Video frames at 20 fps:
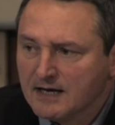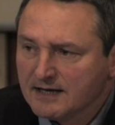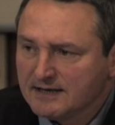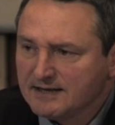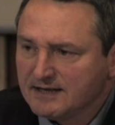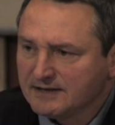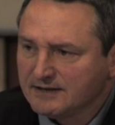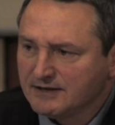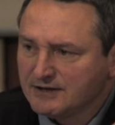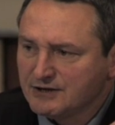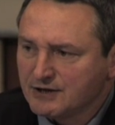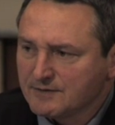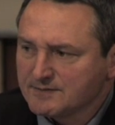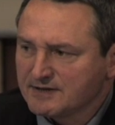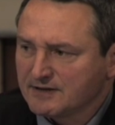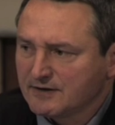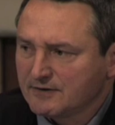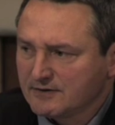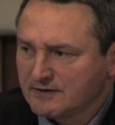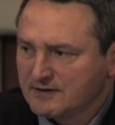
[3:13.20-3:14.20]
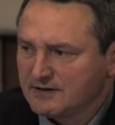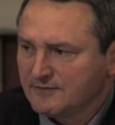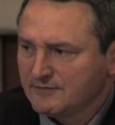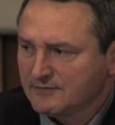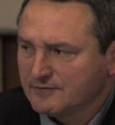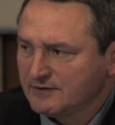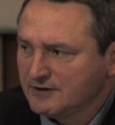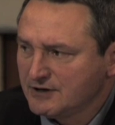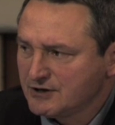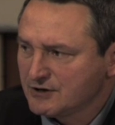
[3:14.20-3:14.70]
Il y a des Job Security
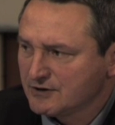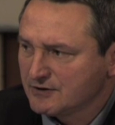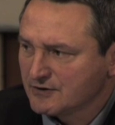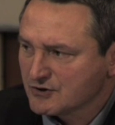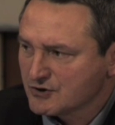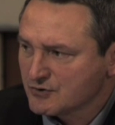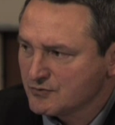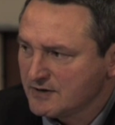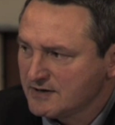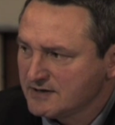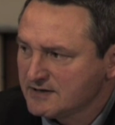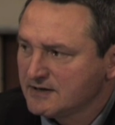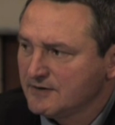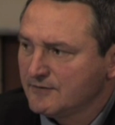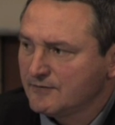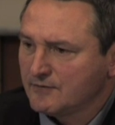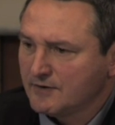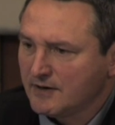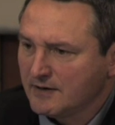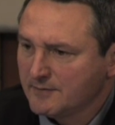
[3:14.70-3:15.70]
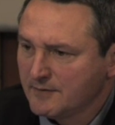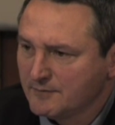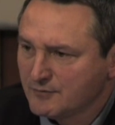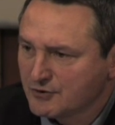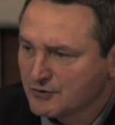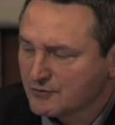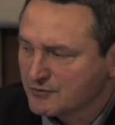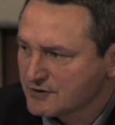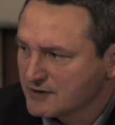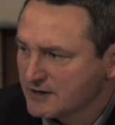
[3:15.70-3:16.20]
Foundation en Suède qui font la même
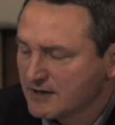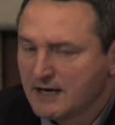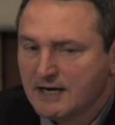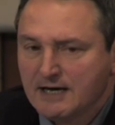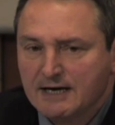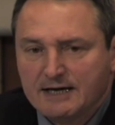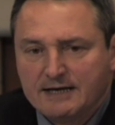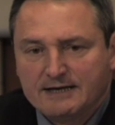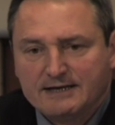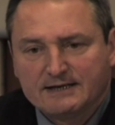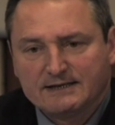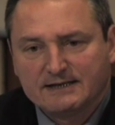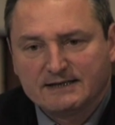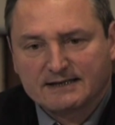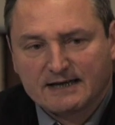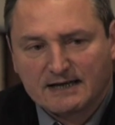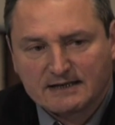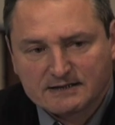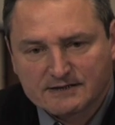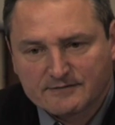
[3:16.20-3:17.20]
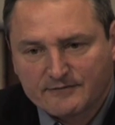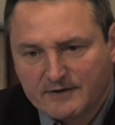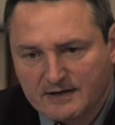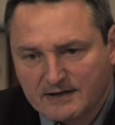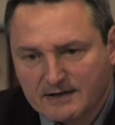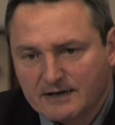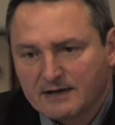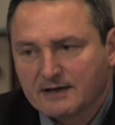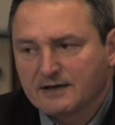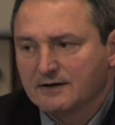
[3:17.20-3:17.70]
chose. Il y a des
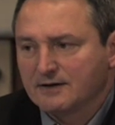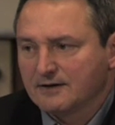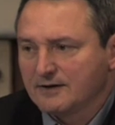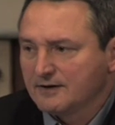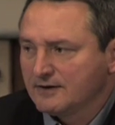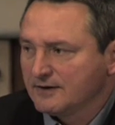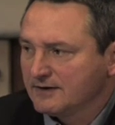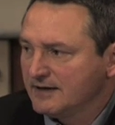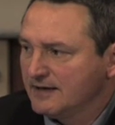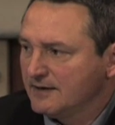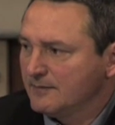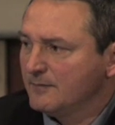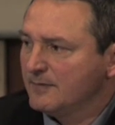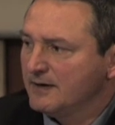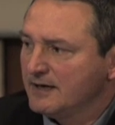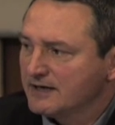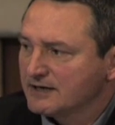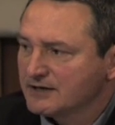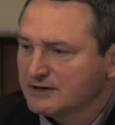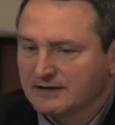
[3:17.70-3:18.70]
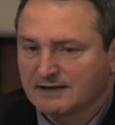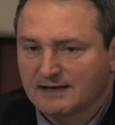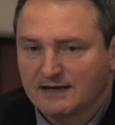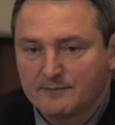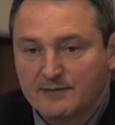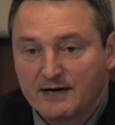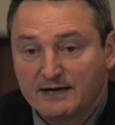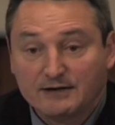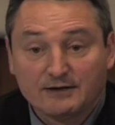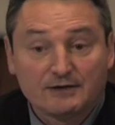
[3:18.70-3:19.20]
transferts GmbH euh, en
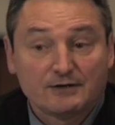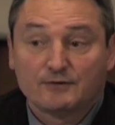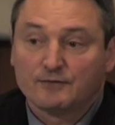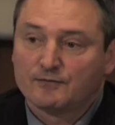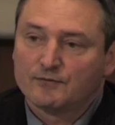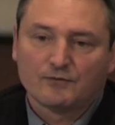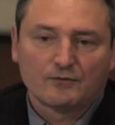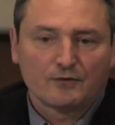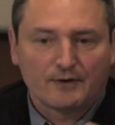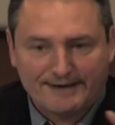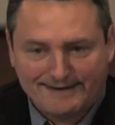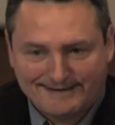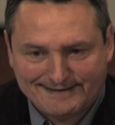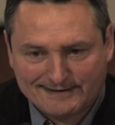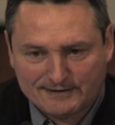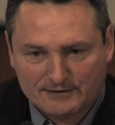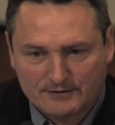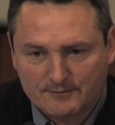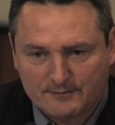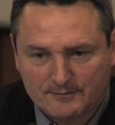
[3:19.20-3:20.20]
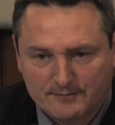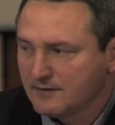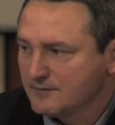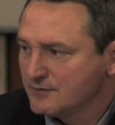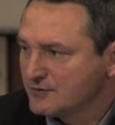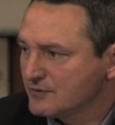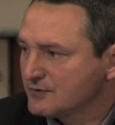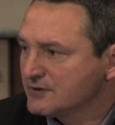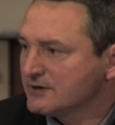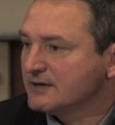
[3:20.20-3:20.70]
Allemagne qui font exactement la
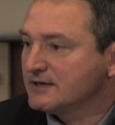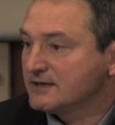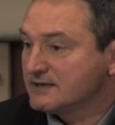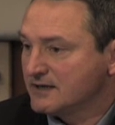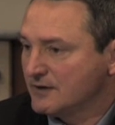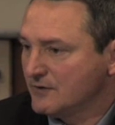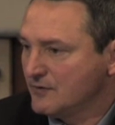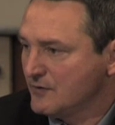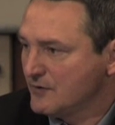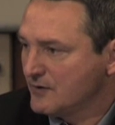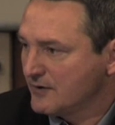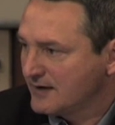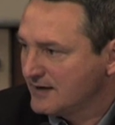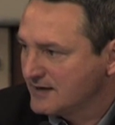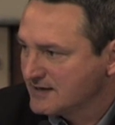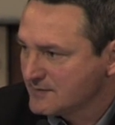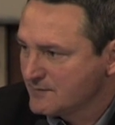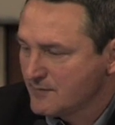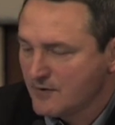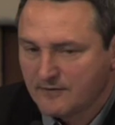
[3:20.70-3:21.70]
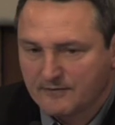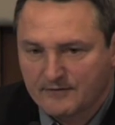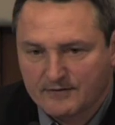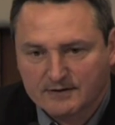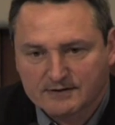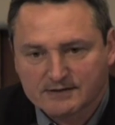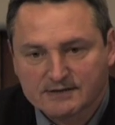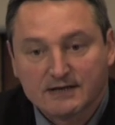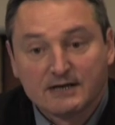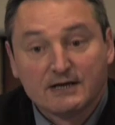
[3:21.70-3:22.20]
même chose. Il y a des cellules de classement en
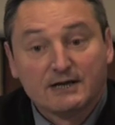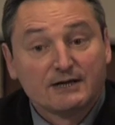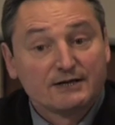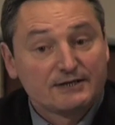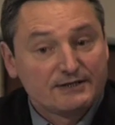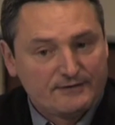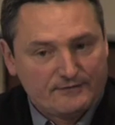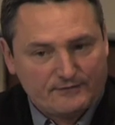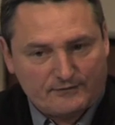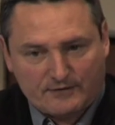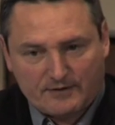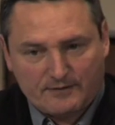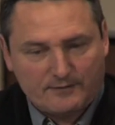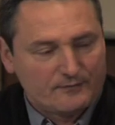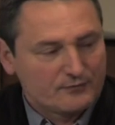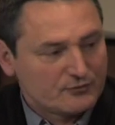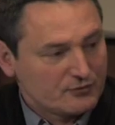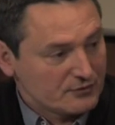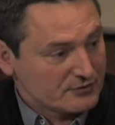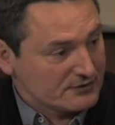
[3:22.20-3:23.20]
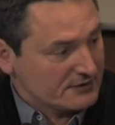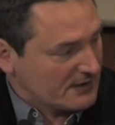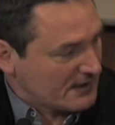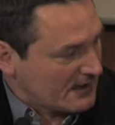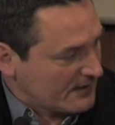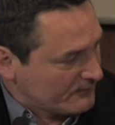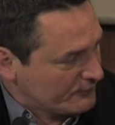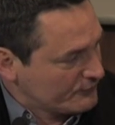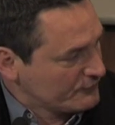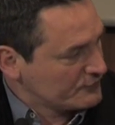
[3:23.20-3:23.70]
France qui font la même chose,
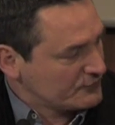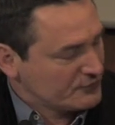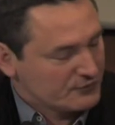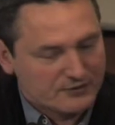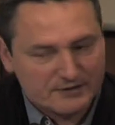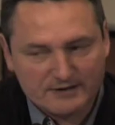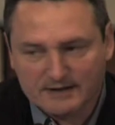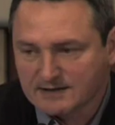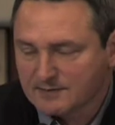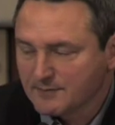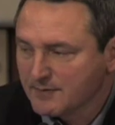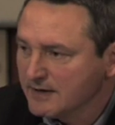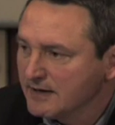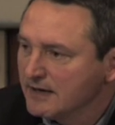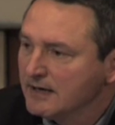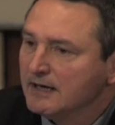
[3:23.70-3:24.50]
en plus du CSP.